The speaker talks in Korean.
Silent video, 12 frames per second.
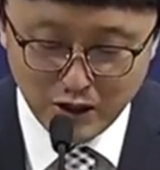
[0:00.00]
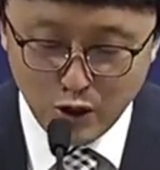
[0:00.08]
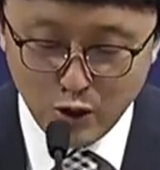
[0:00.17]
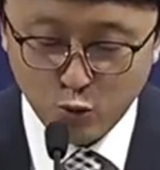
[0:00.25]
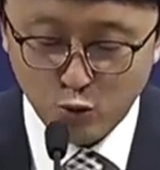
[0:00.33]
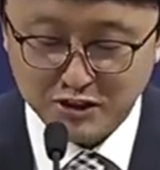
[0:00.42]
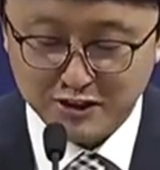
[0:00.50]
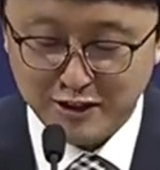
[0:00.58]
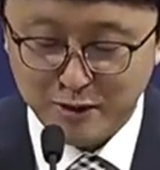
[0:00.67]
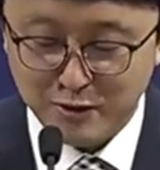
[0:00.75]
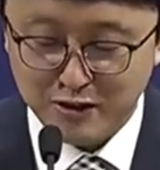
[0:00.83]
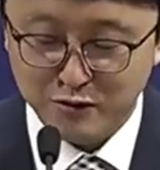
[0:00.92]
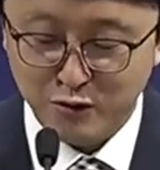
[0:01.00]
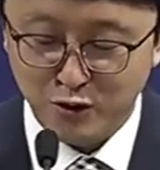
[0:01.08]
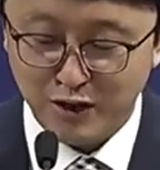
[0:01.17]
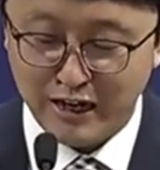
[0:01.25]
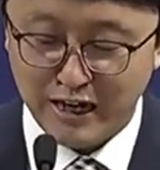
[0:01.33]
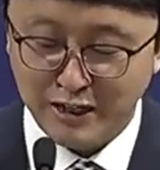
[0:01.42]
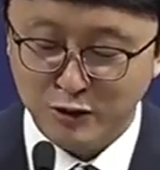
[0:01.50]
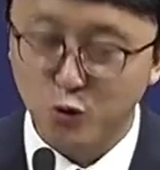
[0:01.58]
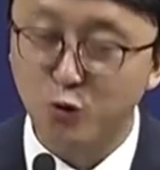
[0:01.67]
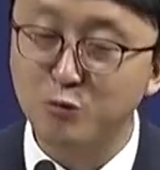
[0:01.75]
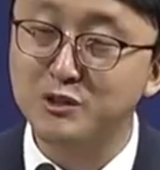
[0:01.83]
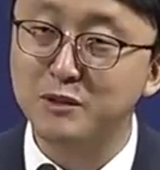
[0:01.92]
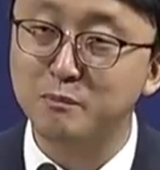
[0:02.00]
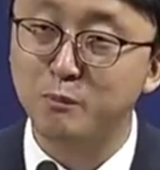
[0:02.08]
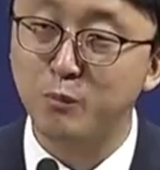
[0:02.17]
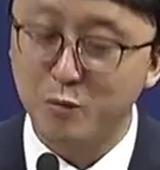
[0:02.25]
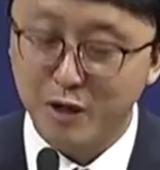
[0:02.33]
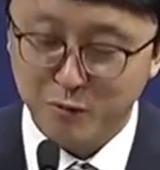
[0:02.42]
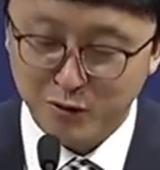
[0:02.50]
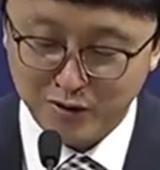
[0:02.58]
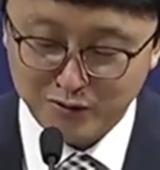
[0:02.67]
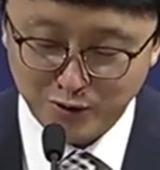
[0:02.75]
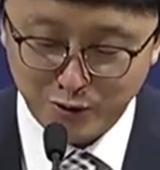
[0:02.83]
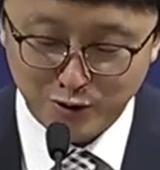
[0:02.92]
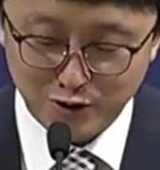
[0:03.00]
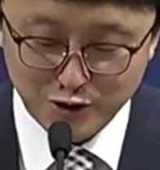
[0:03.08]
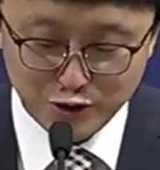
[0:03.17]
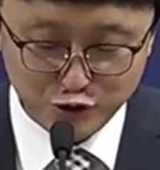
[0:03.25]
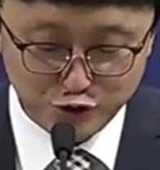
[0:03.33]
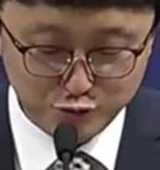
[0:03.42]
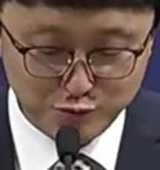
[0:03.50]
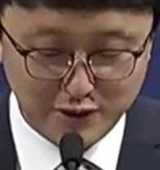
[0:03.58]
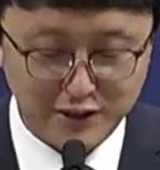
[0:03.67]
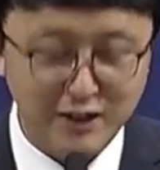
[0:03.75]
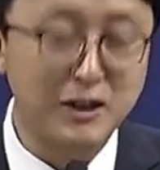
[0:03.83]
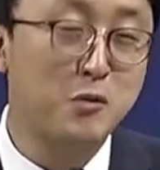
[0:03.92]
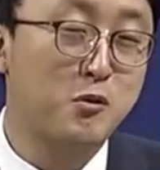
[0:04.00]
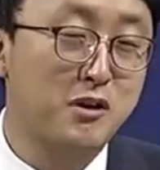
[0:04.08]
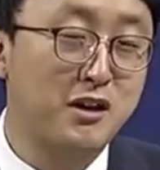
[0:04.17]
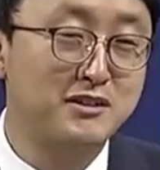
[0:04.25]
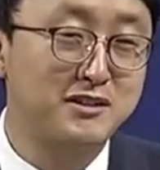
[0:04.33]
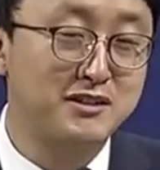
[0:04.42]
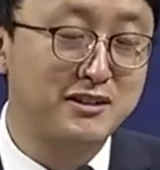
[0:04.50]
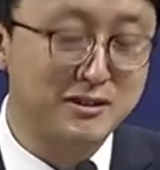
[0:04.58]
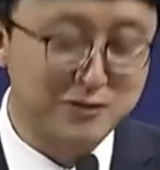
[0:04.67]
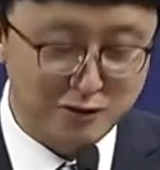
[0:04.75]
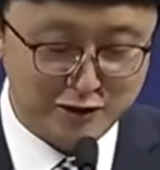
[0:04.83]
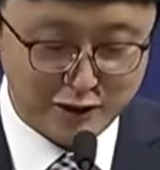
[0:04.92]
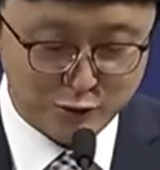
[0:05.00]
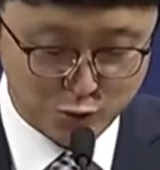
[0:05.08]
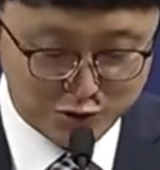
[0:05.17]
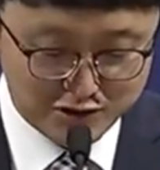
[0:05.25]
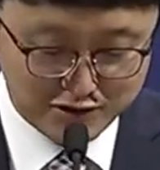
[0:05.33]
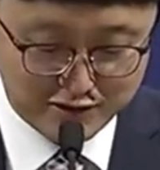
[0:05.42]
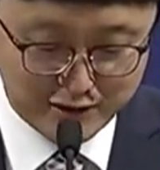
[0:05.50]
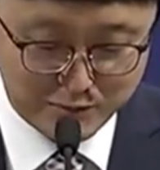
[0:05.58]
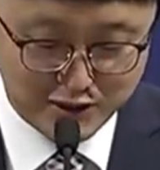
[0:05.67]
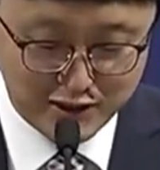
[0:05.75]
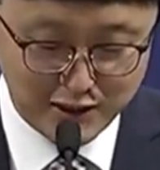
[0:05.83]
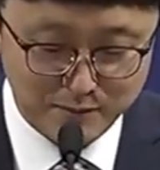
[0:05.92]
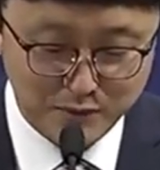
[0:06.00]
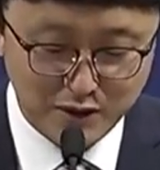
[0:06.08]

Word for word: 곡식 다발에서 아예 조금씩 뽑아버려서 줍게 하라고까지 그렇게 조치를 합니다.